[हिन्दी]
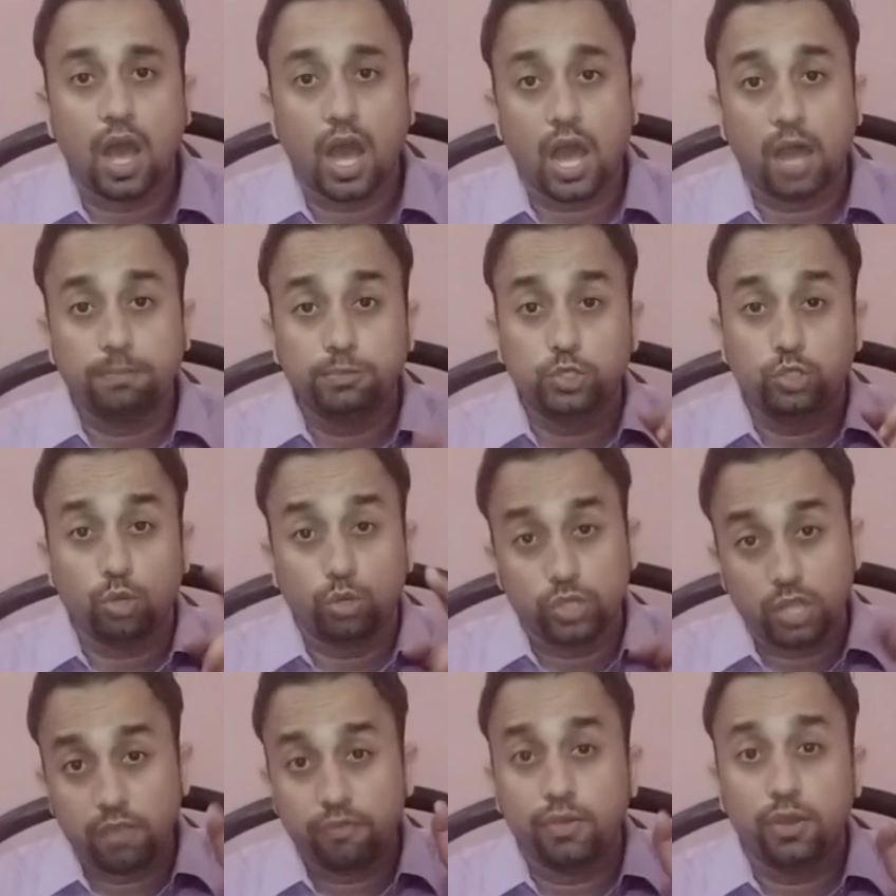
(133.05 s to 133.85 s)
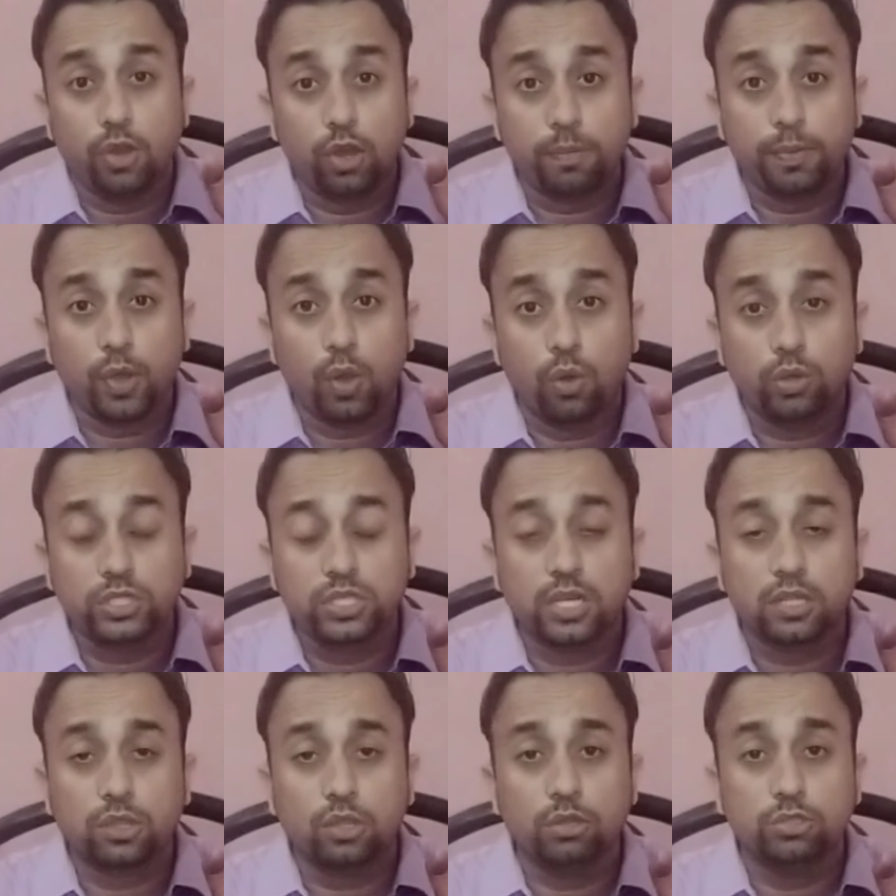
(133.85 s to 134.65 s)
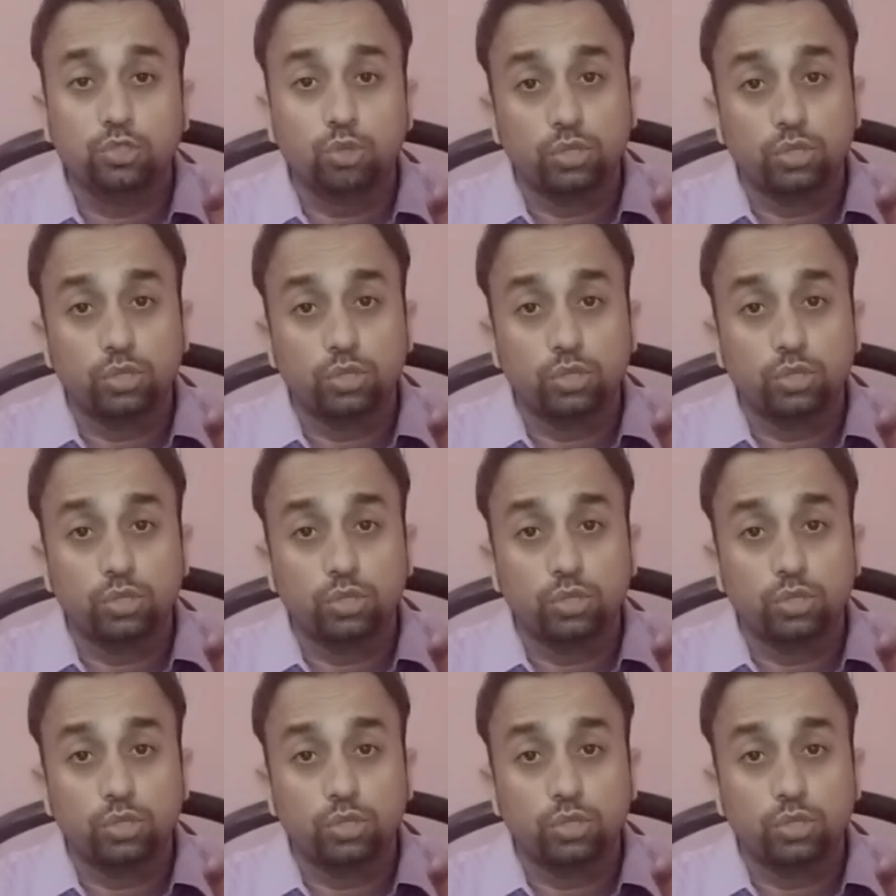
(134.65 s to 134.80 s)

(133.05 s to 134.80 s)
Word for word: आप चौथे फ्लोर पे हो सकते हो